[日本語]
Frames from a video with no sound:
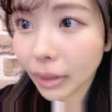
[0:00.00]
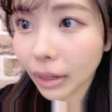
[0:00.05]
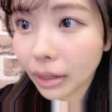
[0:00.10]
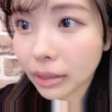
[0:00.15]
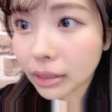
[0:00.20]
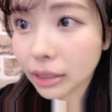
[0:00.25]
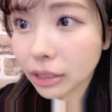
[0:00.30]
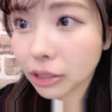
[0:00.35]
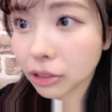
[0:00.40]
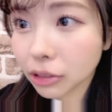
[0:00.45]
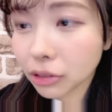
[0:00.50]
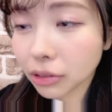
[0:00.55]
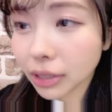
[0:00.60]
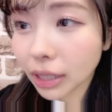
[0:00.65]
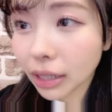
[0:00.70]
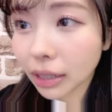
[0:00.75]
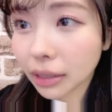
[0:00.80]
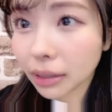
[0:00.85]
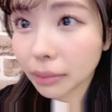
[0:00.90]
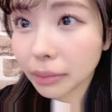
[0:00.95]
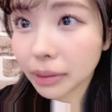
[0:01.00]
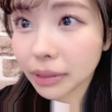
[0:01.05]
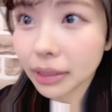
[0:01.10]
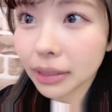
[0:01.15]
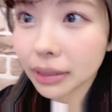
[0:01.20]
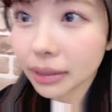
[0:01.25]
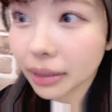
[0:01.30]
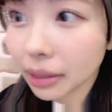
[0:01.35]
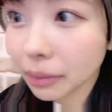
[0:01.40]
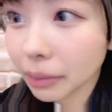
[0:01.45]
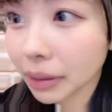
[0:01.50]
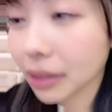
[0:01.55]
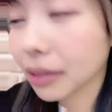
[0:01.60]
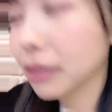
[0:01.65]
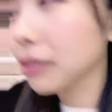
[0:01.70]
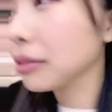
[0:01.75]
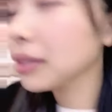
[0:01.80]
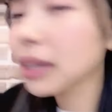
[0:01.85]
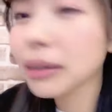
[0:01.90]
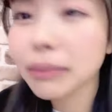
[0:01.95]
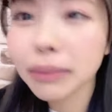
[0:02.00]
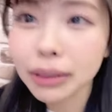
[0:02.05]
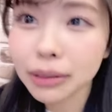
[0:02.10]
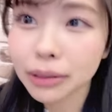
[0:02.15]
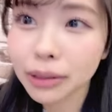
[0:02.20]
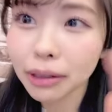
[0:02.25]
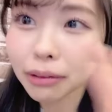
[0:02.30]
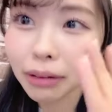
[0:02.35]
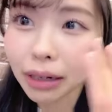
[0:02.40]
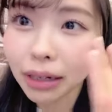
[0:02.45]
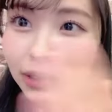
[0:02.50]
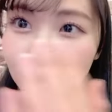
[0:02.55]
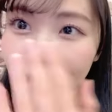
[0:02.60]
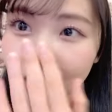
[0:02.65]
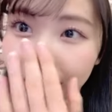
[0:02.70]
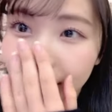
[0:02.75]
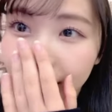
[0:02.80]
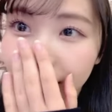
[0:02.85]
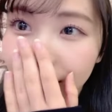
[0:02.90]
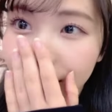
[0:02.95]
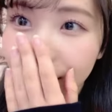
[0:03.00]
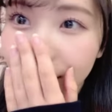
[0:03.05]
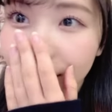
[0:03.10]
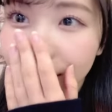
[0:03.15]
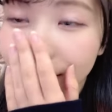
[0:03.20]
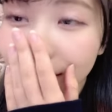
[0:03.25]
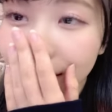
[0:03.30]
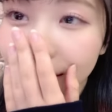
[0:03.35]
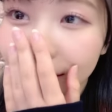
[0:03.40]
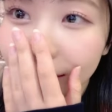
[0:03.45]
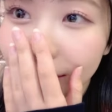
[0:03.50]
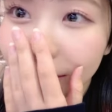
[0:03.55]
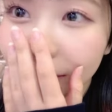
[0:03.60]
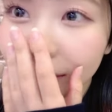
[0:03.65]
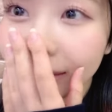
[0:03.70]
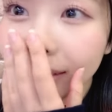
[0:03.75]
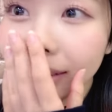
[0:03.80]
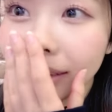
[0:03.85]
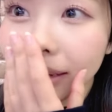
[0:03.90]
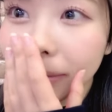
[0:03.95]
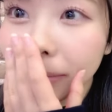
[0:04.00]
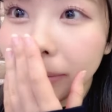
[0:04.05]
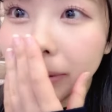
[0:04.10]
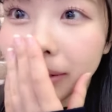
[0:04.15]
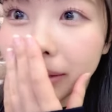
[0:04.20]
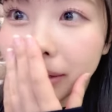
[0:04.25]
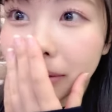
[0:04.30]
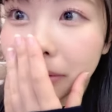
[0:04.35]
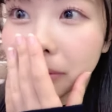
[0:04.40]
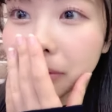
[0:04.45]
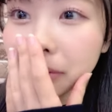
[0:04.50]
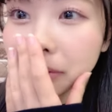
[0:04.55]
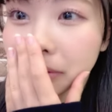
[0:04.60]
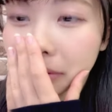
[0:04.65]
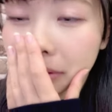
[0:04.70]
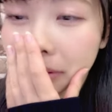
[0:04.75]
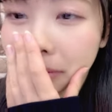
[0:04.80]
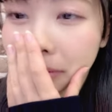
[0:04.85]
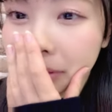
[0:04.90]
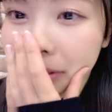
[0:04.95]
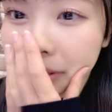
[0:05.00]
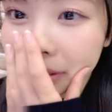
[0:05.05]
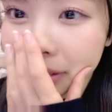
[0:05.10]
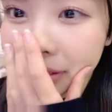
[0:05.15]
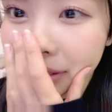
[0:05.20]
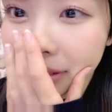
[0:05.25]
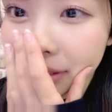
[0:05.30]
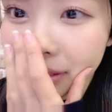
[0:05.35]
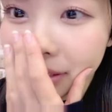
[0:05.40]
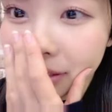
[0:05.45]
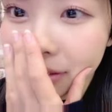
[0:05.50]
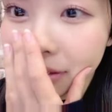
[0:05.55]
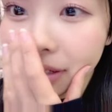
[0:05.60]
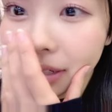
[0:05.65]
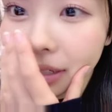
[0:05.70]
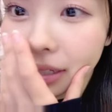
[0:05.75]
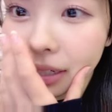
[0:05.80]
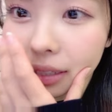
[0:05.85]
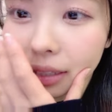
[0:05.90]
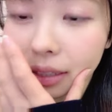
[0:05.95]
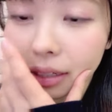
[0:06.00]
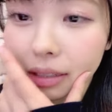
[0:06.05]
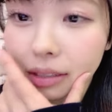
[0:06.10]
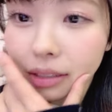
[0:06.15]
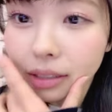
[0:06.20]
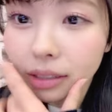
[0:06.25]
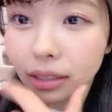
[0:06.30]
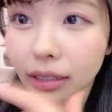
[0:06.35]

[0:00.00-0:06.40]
一瞬坂田美咲さんに見えたちょっとやばいそれは嬉しすぎてやばいけどそれ美咲さんに失礼に値しい